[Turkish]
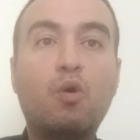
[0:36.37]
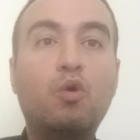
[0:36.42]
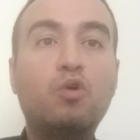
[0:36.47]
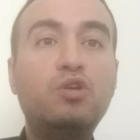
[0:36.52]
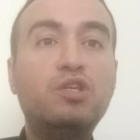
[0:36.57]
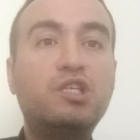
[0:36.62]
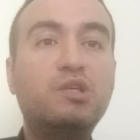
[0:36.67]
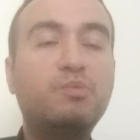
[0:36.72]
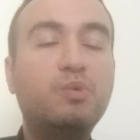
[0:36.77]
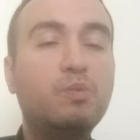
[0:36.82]

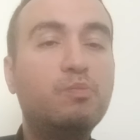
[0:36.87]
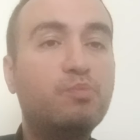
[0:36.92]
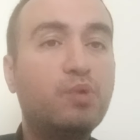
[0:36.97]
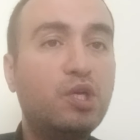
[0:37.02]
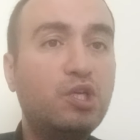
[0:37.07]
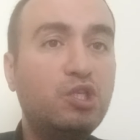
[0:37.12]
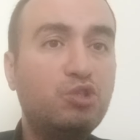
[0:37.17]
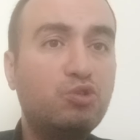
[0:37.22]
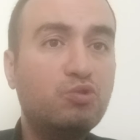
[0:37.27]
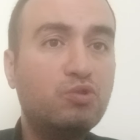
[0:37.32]

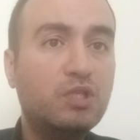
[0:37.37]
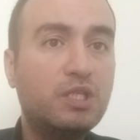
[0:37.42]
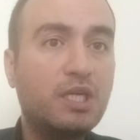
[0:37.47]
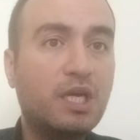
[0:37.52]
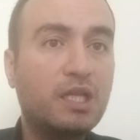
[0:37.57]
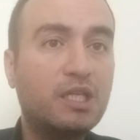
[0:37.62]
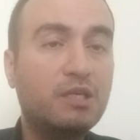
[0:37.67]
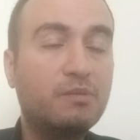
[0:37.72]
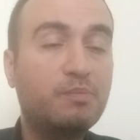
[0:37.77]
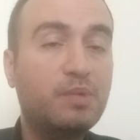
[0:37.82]
12.500
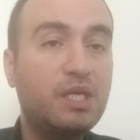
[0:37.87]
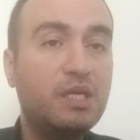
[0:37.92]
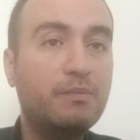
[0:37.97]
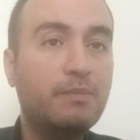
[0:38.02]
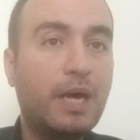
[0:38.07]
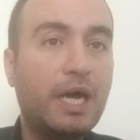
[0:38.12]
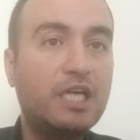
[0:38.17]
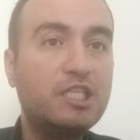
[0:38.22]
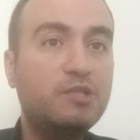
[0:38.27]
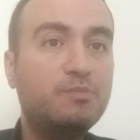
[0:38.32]
liralık bir
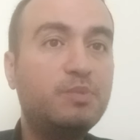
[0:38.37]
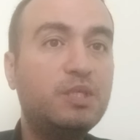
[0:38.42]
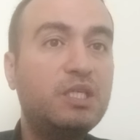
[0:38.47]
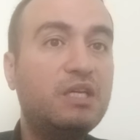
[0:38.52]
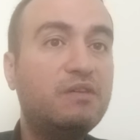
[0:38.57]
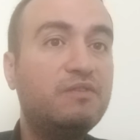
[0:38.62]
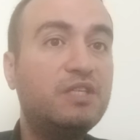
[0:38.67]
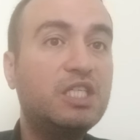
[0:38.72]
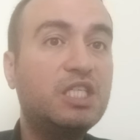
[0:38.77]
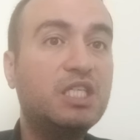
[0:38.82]
maaş
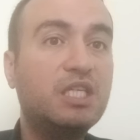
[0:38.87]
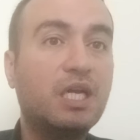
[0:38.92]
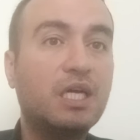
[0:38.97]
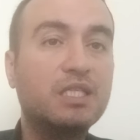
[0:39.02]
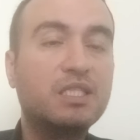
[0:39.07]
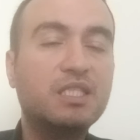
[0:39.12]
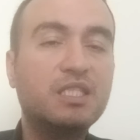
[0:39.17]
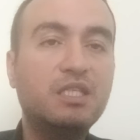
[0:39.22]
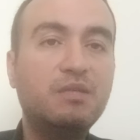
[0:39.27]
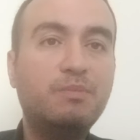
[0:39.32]
bir evin
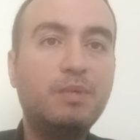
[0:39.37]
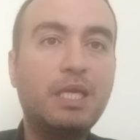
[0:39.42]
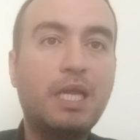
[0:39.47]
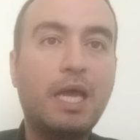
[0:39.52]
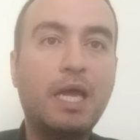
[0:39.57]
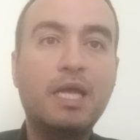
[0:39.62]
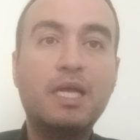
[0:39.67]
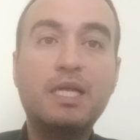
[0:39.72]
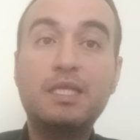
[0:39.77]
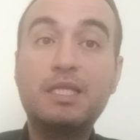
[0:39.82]
kirasını
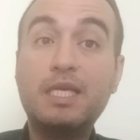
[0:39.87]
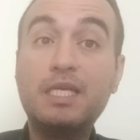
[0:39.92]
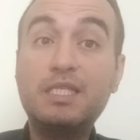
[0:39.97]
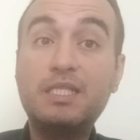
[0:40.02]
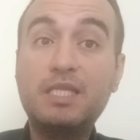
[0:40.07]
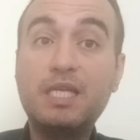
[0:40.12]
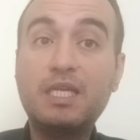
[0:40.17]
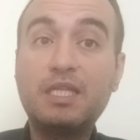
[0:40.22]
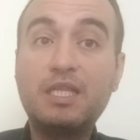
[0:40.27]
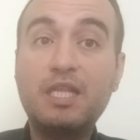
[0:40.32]
bile
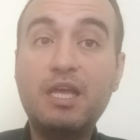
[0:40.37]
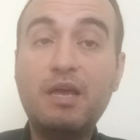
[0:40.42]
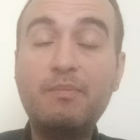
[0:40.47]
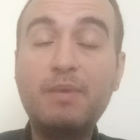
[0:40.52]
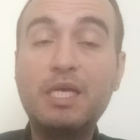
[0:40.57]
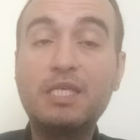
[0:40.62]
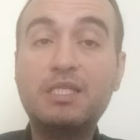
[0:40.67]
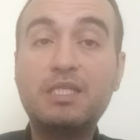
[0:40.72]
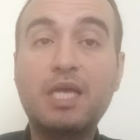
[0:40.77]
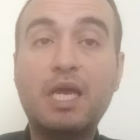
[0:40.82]

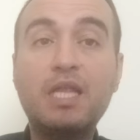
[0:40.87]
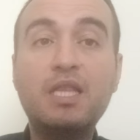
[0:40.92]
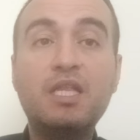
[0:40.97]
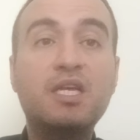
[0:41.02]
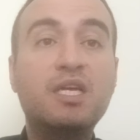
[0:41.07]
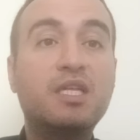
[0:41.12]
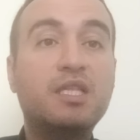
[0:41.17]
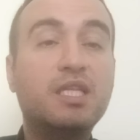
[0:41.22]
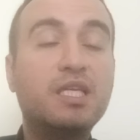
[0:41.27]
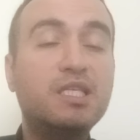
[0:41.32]

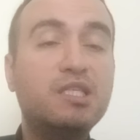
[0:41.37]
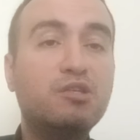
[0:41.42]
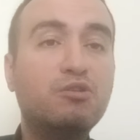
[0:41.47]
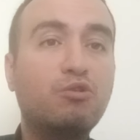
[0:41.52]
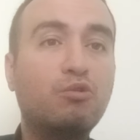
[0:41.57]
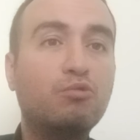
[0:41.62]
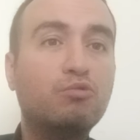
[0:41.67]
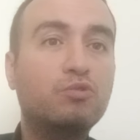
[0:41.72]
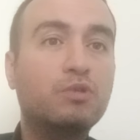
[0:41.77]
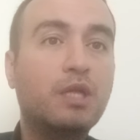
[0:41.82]
destekleyemezken
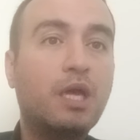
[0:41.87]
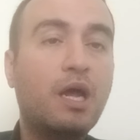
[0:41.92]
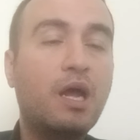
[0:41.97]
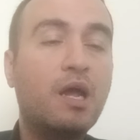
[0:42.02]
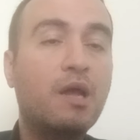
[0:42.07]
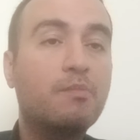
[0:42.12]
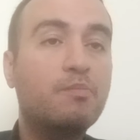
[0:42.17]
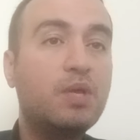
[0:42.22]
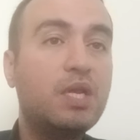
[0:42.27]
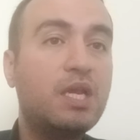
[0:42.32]
nasıl olur
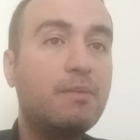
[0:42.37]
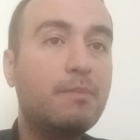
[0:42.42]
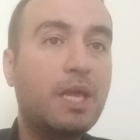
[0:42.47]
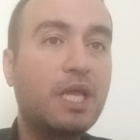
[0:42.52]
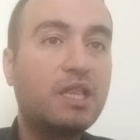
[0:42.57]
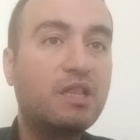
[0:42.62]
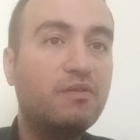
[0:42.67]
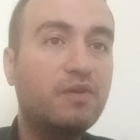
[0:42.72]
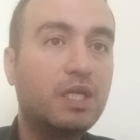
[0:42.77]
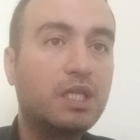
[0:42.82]
da bir
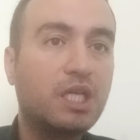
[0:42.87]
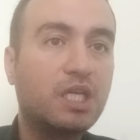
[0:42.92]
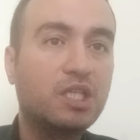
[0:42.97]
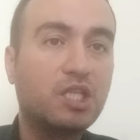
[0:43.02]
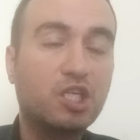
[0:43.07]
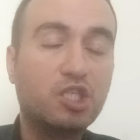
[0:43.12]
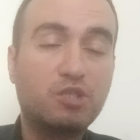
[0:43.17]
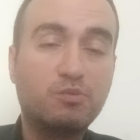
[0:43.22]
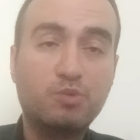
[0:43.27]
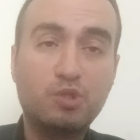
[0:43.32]
emekli
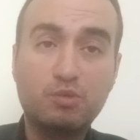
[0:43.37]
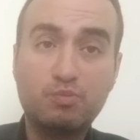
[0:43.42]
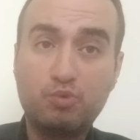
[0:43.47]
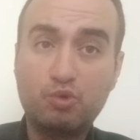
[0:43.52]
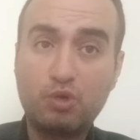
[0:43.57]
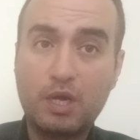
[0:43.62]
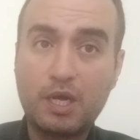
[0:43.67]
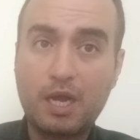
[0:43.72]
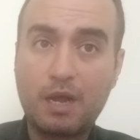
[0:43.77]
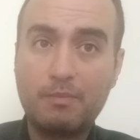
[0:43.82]
vatandaşımız
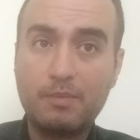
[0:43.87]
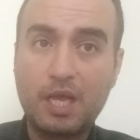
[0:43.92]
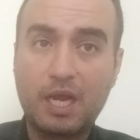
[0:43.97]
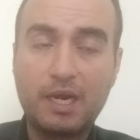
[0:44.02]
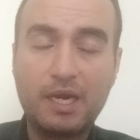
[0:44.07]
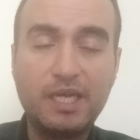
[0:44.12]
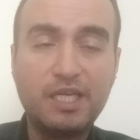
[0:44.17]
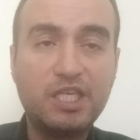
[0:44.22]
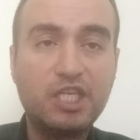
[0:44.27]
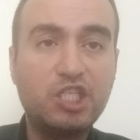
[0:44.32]
bu
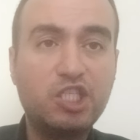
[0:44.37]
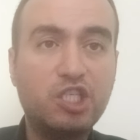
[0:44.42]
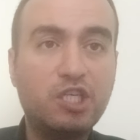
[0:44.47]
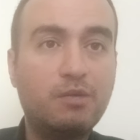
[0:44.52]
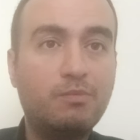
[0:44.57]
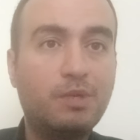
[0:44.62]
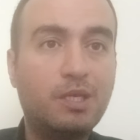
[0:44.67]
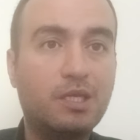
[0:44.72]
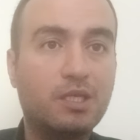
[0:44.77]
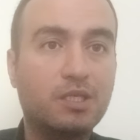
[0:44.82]
rakamlarla
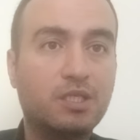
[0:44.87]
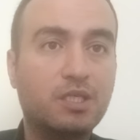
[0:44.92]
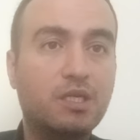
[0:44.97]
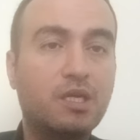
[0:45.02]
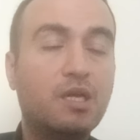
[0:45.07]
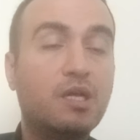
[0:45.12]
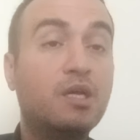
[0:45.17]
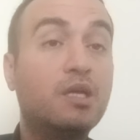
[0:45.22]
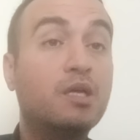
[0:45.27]
geçinebilir?